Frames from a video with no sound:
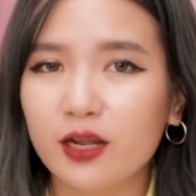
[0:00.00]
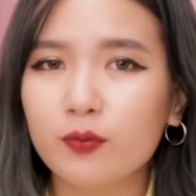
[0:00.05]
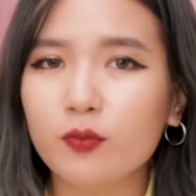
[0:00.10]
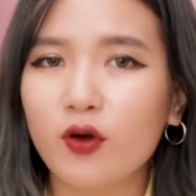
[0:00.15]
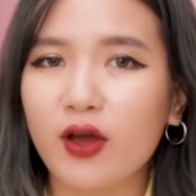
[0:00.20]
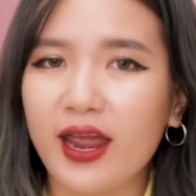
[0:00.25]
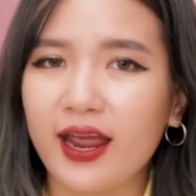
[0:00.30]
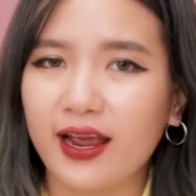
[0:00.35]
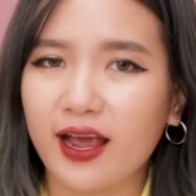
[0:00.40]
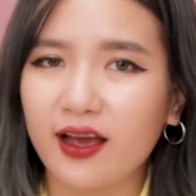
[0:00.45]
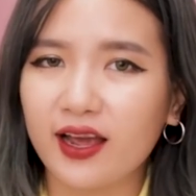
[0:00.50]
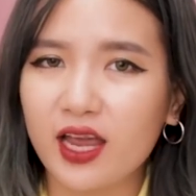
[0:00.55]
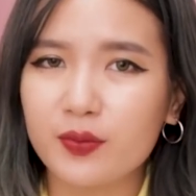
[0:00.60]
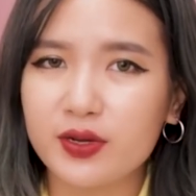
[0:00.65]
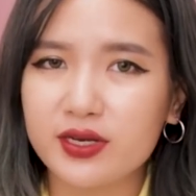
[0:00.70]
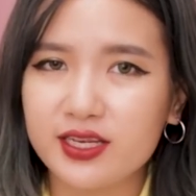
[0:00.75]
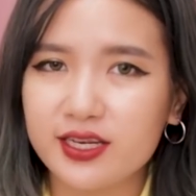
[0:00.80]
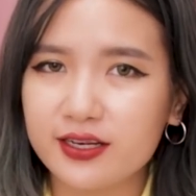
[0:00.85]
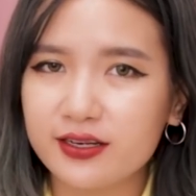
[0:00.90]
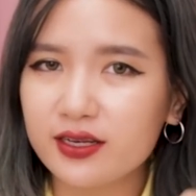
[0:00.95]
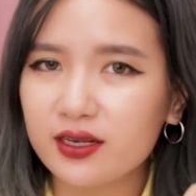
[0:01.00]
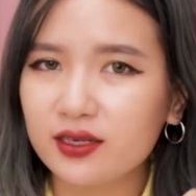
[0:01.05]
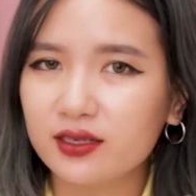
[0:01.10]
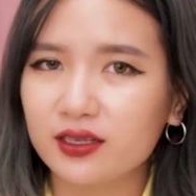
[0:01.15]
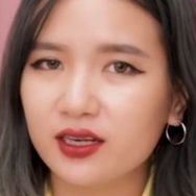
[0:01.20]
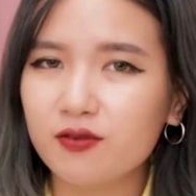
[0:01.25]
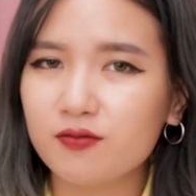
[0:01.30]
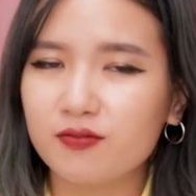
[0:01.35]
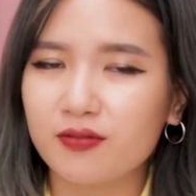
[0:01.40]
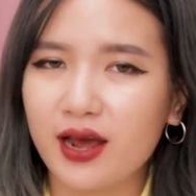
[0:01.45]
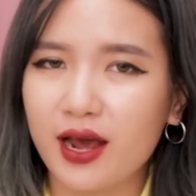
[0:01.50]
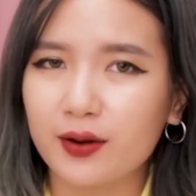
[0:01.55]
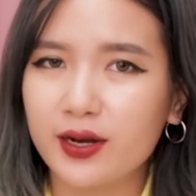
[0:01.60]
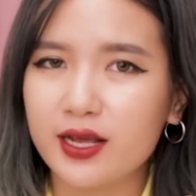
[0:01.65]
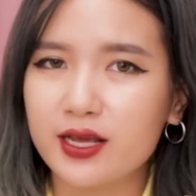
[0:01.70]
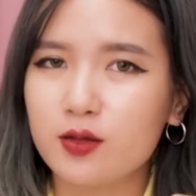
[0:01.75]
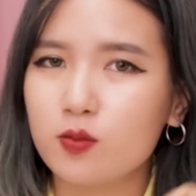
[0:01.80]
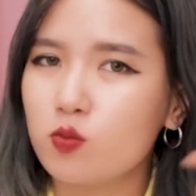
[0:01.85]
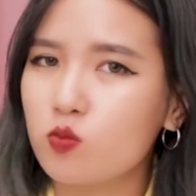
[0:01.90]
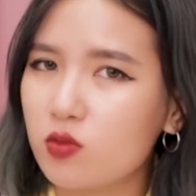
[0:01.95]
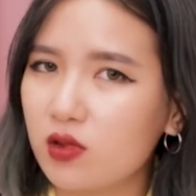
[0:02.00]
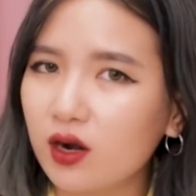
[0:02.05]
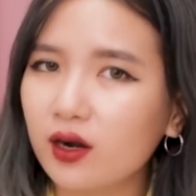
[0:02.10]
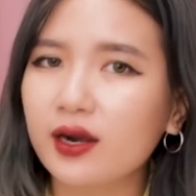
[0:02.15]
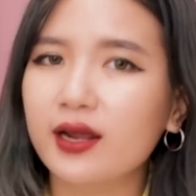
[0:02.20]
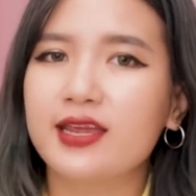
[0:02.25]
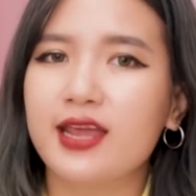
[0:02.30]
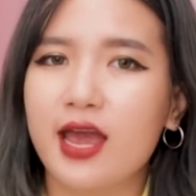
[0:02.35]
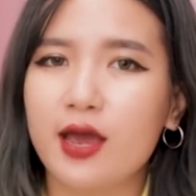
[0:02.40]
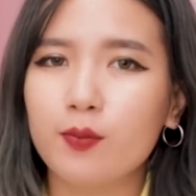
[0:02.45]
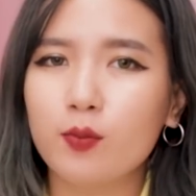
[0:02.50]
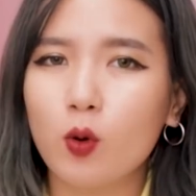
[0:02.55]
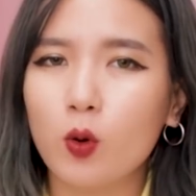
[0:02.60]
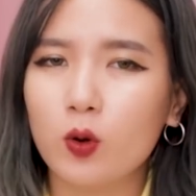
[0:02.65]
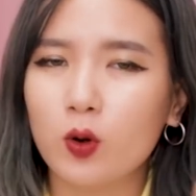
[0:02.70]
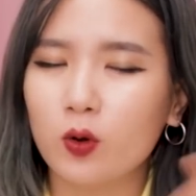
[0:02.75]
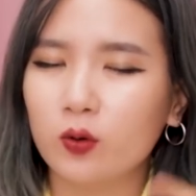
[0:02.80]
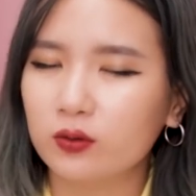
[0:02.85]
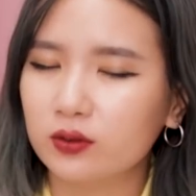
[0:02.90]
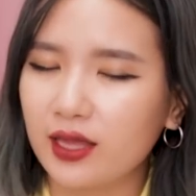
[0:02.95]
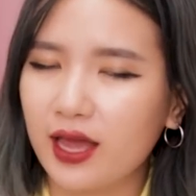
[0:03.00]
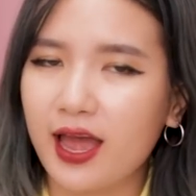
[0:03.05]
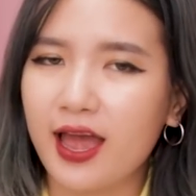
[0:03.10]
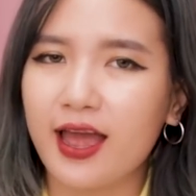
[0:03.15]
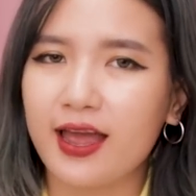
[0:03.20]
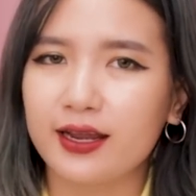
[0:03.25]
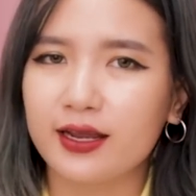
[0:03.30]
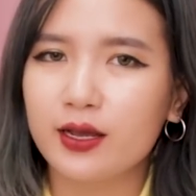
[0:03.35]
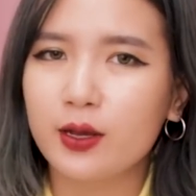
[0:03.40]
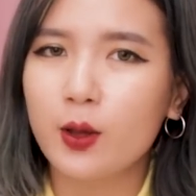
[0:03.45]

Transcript: Link mua hàng ở ngay bên dưới, click vào đi, rất là dễ mua luôn, thề.